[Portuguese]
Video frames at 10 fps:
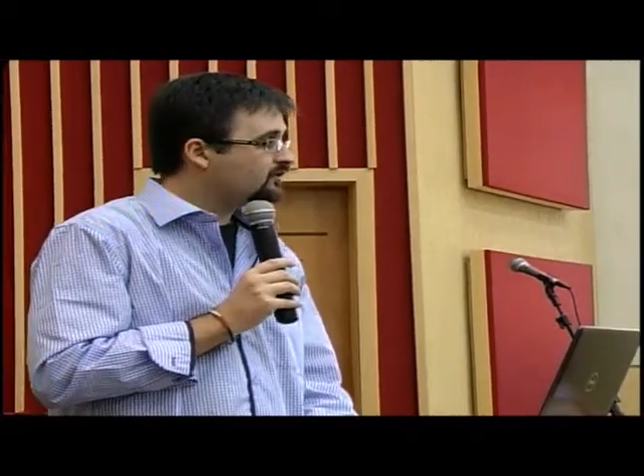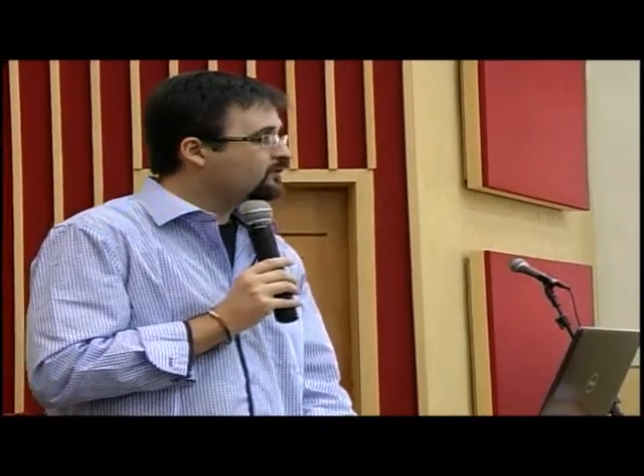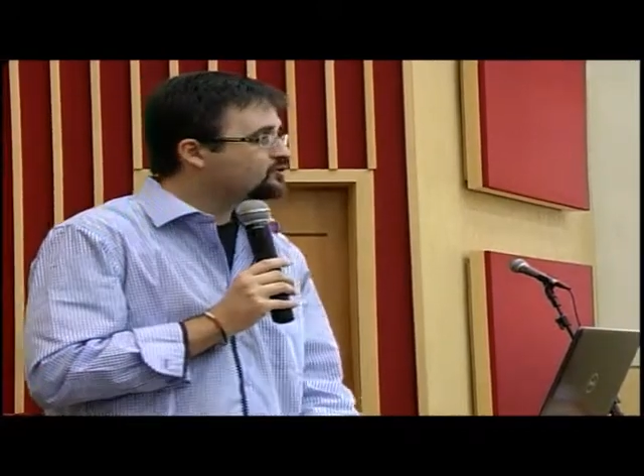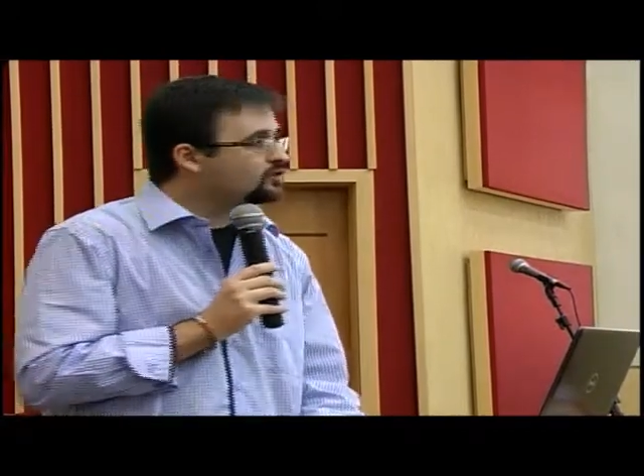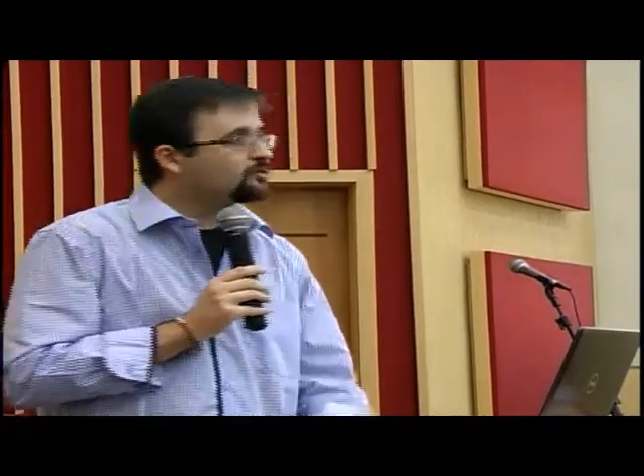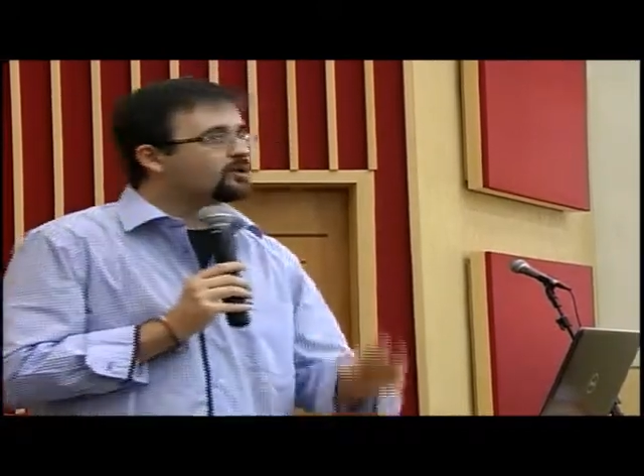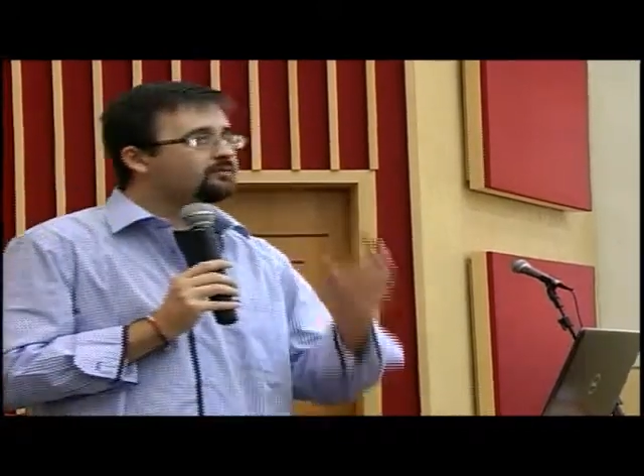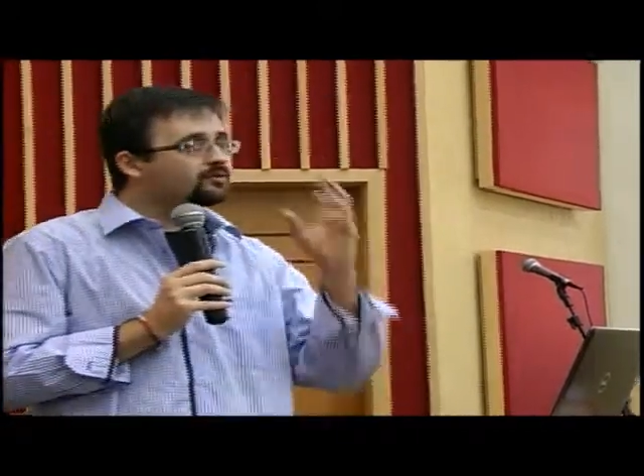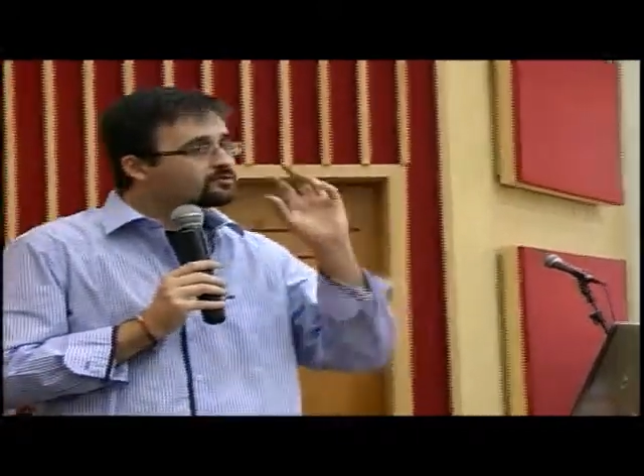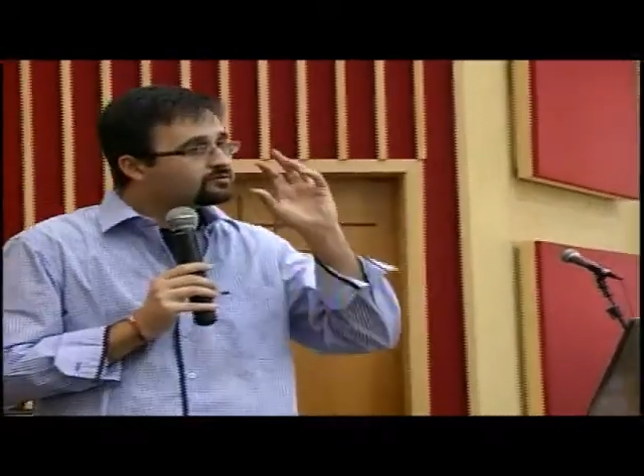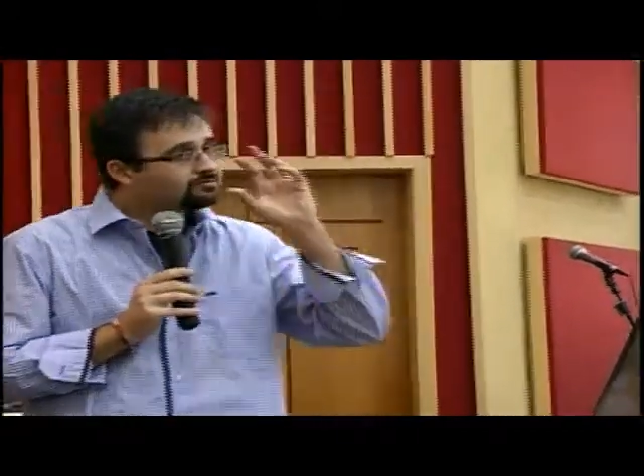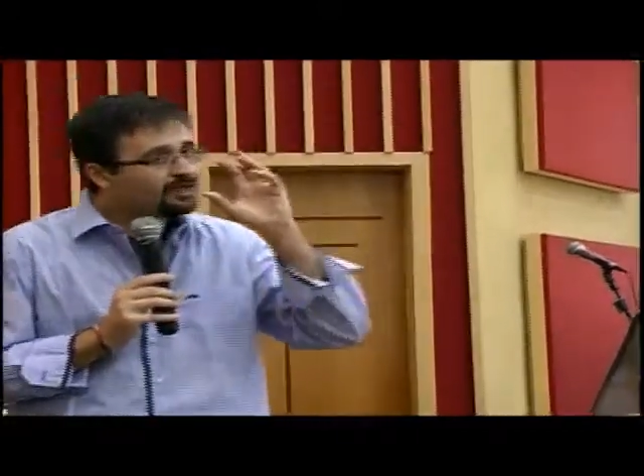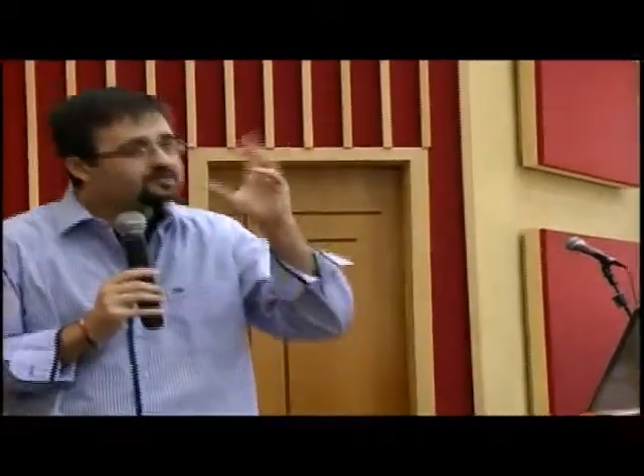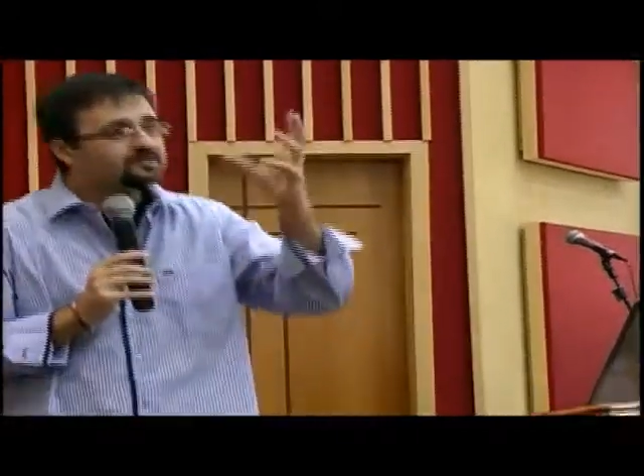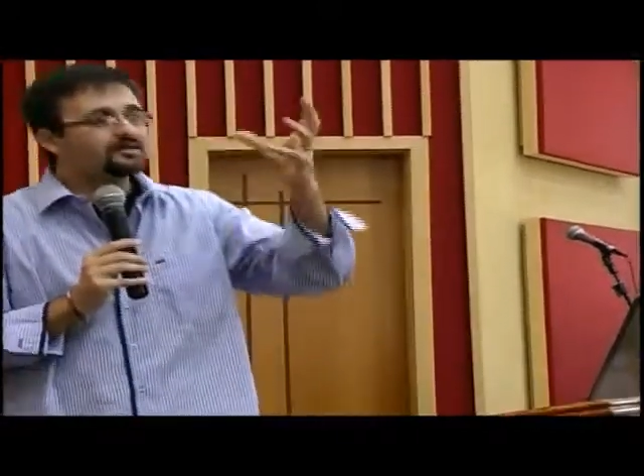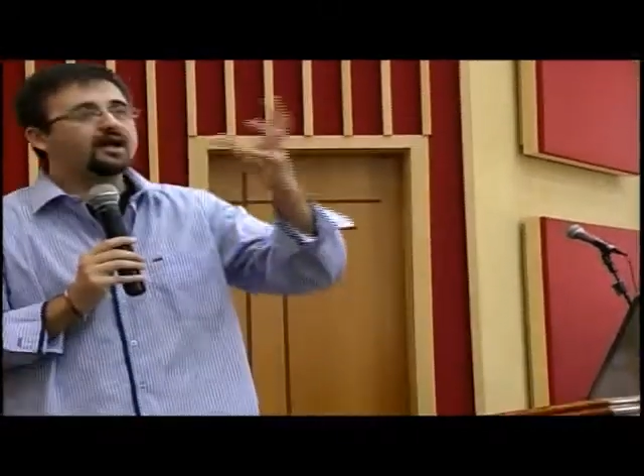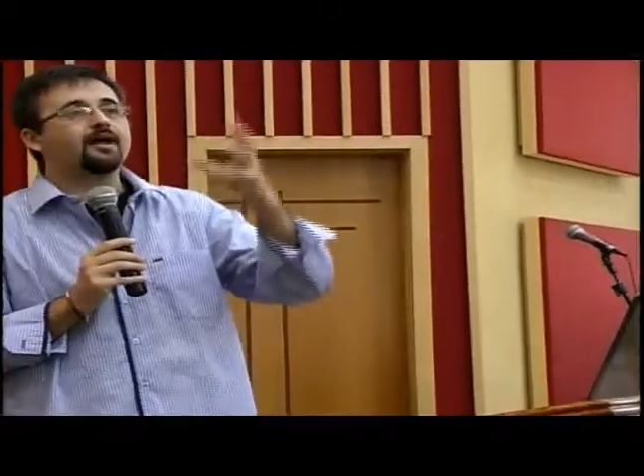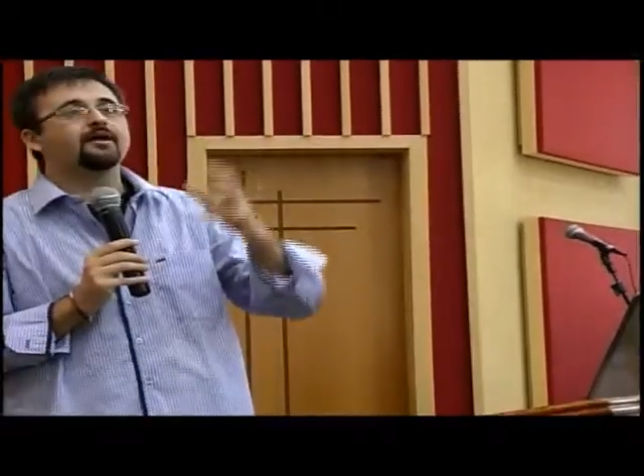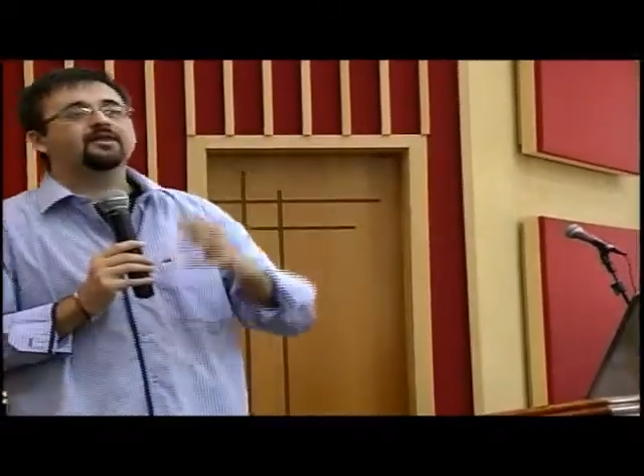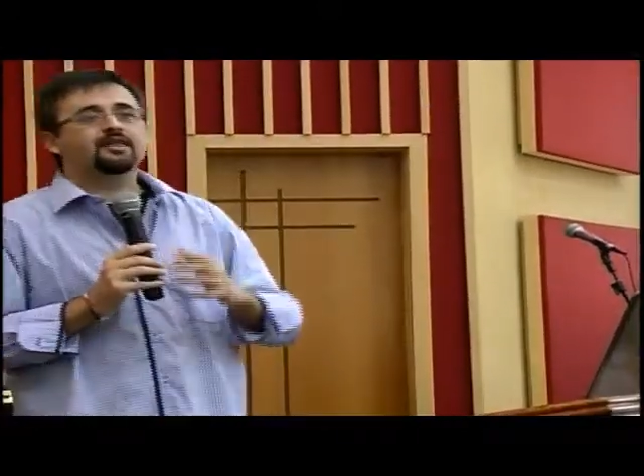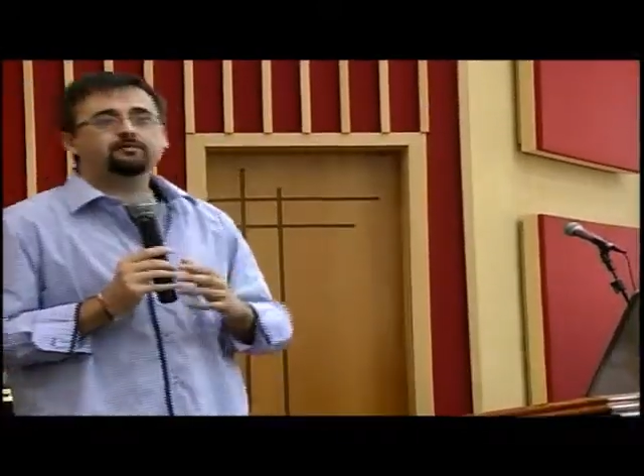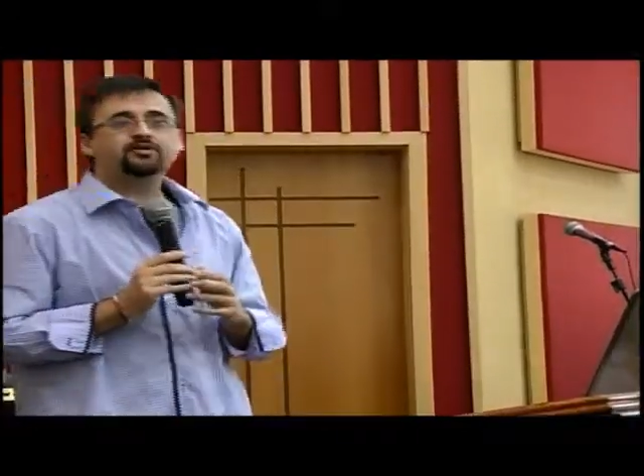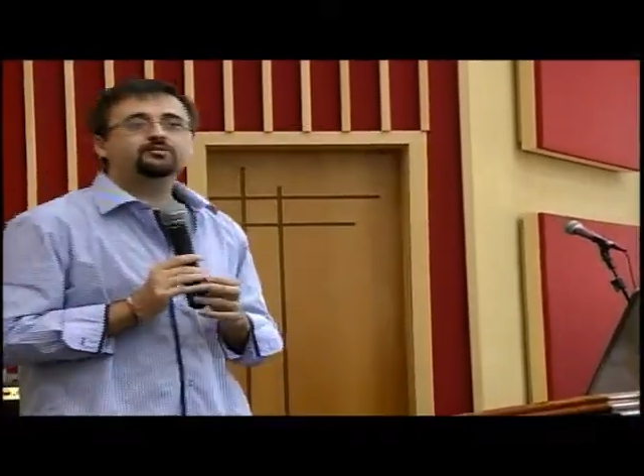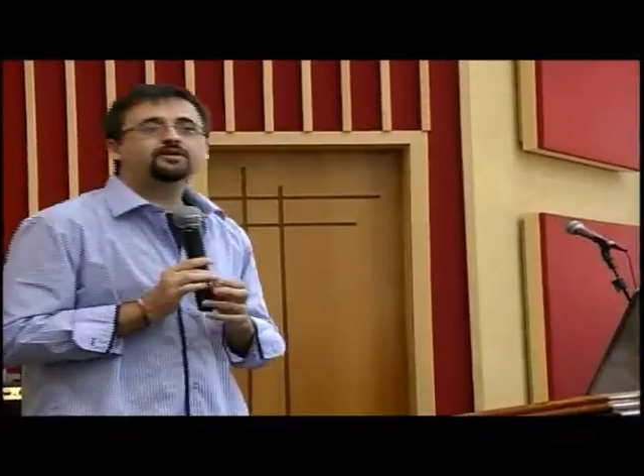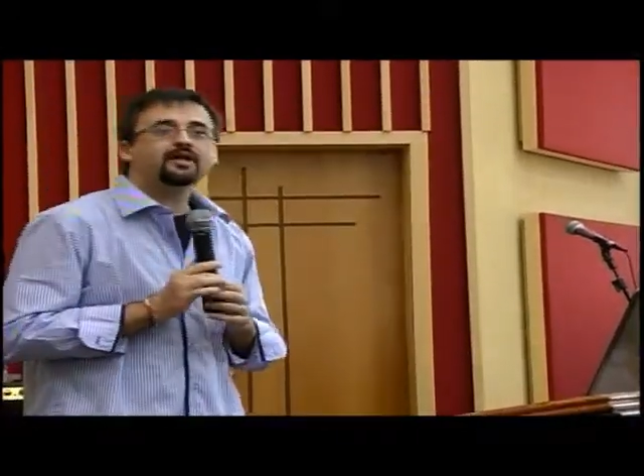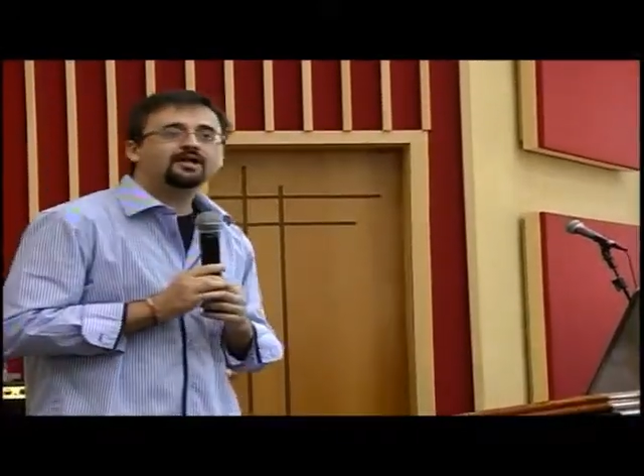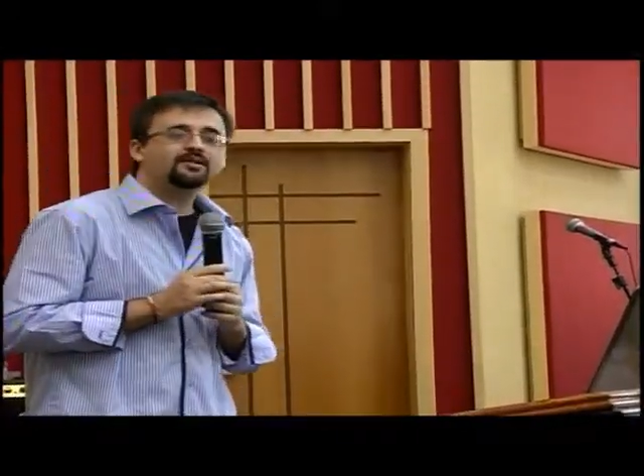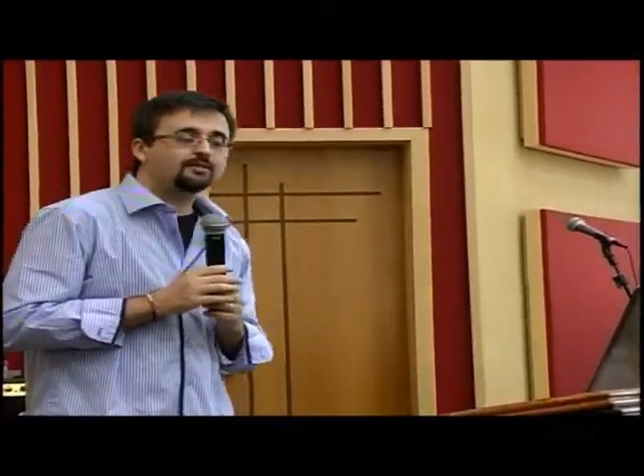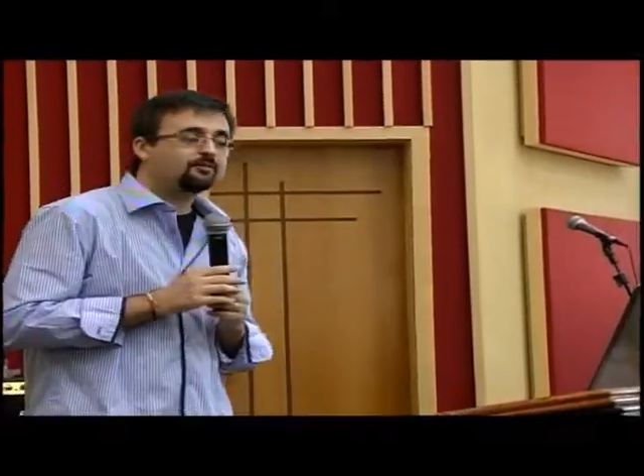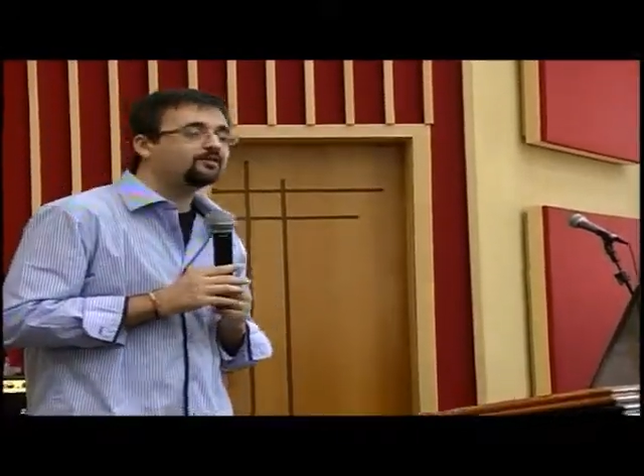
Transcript: Leve a pessoa, pelo menos, meditar na possibilidade